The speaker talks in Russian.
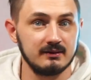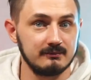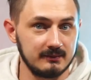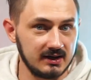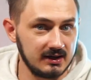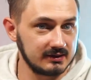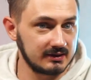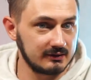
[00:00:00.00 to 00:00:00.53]

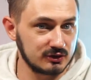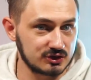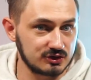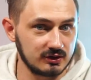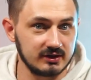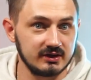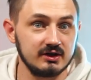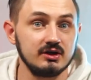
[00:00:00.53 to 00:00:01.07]
Мало того,
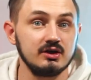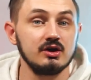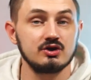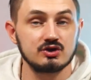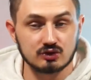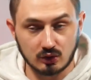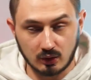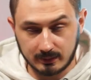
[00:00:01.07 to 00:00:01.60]
что они
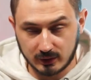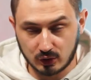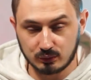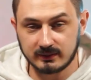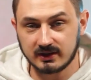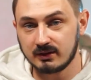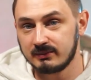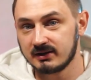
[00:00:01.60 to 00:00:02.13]
еще
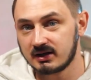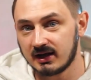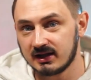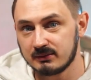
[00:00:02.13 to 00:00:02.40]
прикупили битка